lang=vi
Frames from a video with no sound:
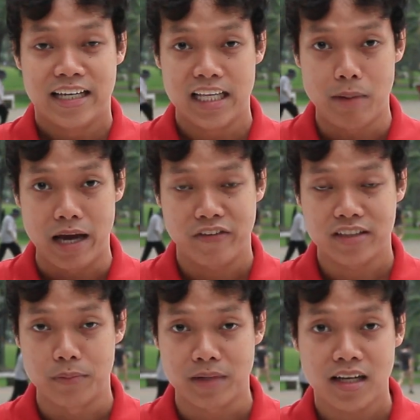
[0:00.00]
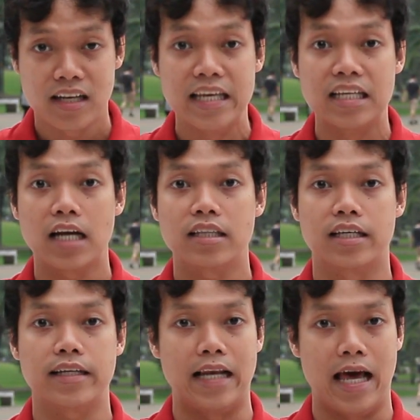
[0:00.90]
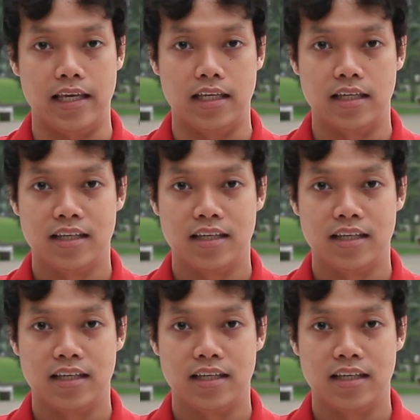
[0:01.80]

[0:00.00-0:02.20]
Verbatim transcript: thì bạn phải tìm cách liên kết những cái này lại,